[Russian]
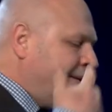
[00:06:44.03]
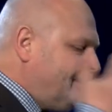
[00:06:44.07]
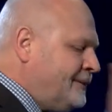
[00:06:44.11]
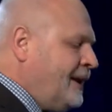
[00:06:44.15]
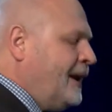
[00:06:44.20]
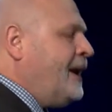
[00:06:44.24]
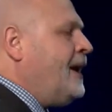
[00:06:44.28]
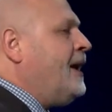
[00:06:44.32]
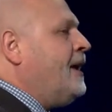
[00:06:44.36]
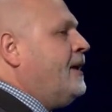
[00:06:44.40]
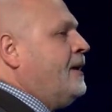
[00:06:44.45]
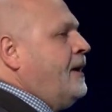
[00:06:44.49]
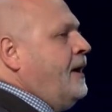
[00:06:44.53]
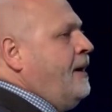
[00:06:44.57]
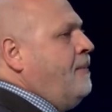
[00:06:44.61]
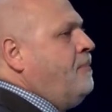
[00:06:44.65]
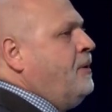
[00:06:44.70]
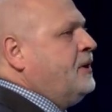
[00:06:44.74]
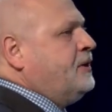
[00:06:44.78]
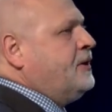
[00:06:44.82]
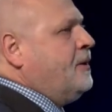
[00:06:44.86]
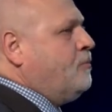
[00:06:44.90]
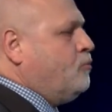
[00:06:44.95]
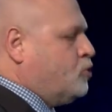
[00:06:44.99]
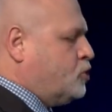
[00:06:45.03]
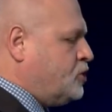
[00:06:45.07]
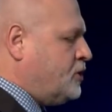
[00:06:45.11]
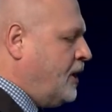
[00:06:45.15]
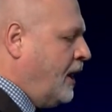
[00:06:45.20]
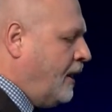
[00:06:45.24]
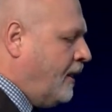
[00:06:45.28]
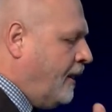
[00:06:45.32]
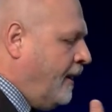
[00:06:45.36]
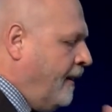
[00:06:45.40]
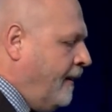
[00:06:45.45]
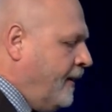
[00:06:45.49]
Андрей об этом
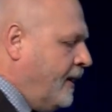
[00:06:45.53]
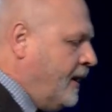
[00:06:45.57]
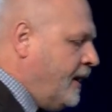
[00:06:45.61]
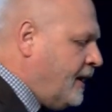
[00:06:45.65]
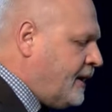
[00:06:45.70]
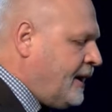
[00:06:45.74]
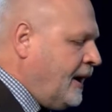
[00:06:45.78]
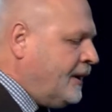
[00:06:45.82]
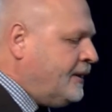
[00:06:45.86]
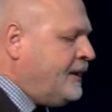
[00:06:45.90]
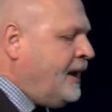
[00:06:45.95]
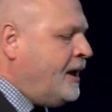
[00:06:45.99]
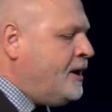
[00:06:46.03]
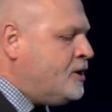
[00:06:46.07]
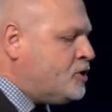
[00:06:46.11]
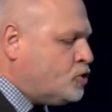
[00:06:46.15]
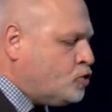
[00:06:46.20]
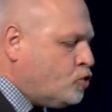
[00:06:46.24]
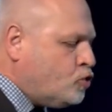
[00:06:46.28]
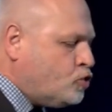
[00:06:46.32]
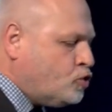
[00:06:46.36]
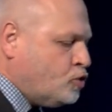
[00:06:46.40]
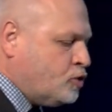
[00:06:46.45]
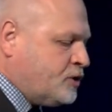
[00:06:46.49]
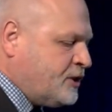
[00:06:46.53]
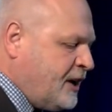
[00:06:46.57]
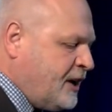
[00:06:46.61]
узнал. И когда Иисусу